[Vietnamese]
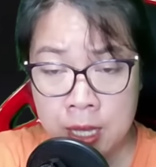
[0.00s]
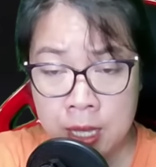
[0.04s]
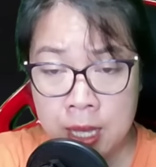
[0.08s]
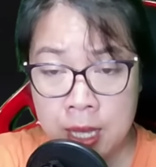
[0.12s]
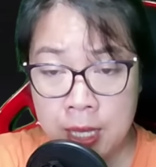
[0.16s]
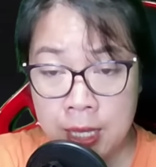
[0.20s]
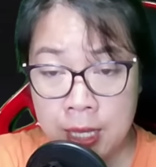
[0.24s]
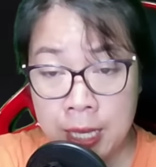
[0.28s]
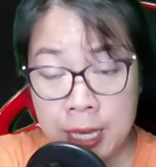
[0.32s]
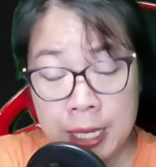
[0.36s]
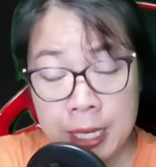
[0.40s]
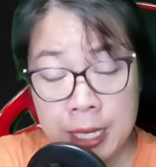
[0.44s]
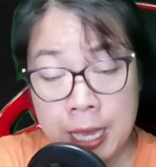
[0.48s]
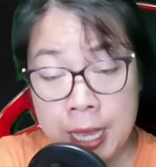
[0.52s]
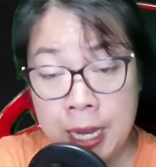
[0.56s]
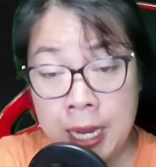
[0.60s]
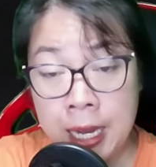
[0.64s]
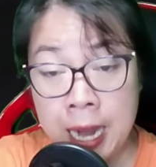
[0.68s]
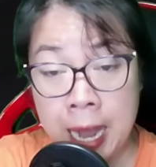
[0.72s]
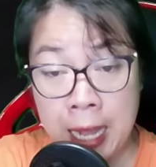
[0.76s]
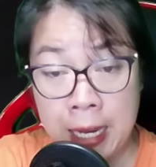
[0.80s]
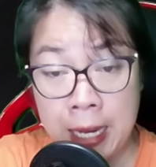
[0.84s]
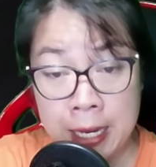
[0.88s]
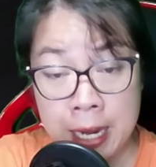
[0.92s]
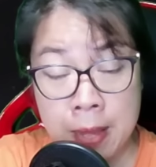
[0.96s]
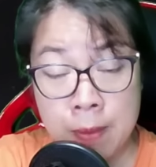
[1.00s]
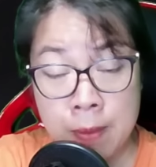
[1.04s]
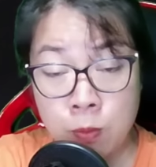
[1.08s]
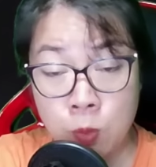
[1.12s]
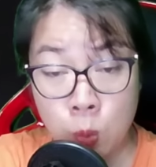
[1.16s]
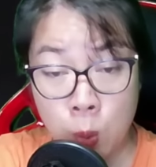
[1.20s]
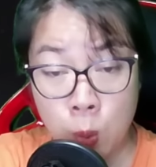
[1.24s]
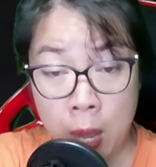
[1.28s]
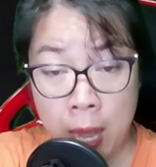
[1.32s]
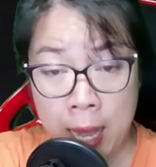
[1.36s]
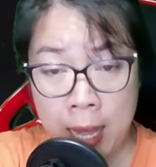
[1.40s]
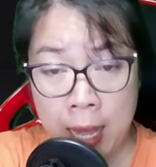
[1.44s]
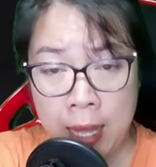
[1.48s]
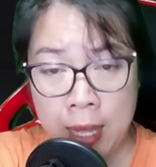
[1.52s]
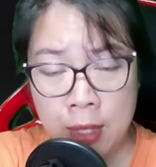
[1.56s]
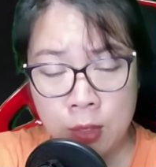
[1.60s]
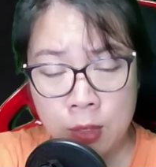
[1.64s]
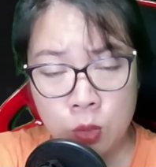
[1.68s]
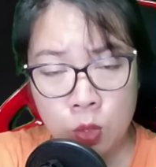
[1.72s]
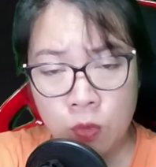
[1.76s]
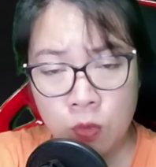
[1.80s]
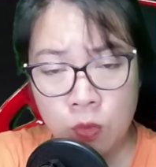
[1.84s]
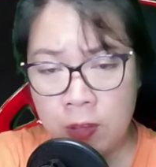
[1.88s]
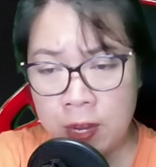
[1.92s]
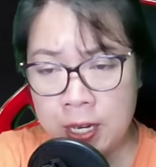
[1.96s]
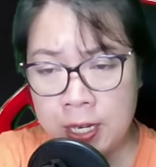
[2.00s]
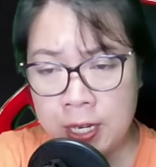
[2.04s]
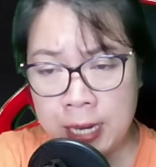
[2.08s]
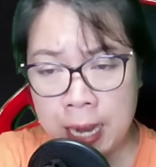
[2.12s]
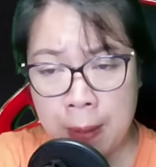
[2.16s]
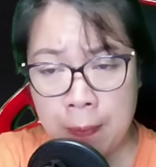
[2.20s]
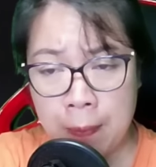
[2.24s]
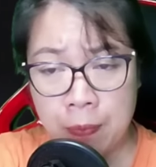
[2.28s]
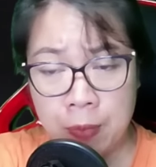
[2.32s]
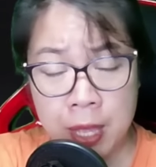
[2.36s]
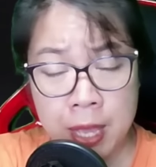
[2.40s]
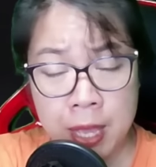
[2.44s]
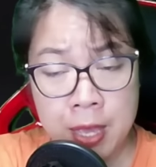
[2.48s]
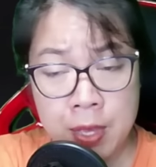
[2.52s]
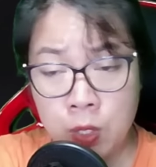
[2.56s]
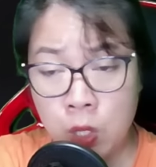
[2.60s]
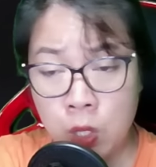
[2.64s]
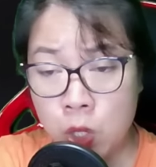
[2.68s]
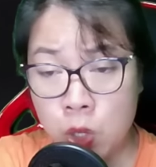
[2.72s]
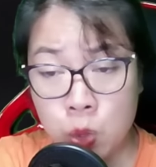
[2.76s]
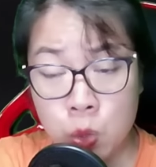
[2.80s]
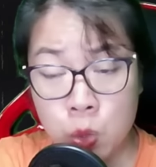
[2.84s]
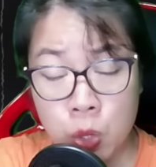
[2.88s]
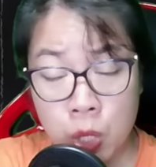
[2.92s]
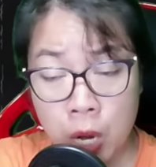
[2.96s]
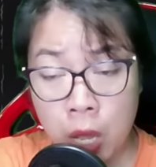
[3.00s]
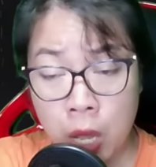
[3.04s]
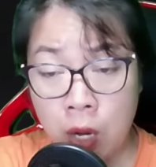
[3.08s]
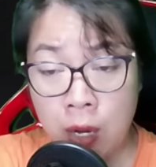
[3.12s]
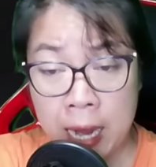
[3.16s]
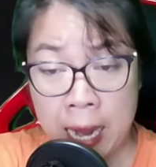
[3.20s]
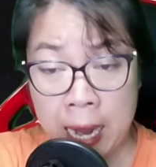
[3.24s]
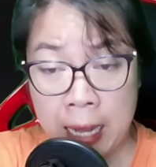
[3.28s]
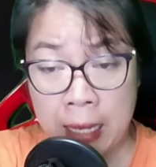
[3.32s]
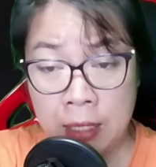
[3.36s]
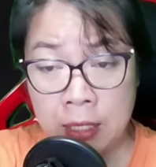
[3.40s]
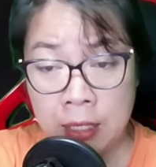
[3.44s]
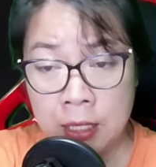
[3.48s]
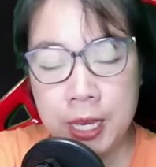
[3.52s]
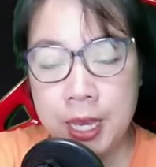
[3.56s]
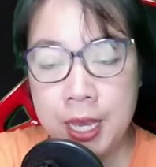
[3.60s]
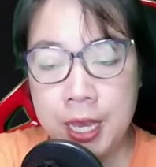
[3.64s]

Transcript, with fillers: Khi nghĩ lại đêm qua, tôi vẫn cảm thấy có chút lo lắng.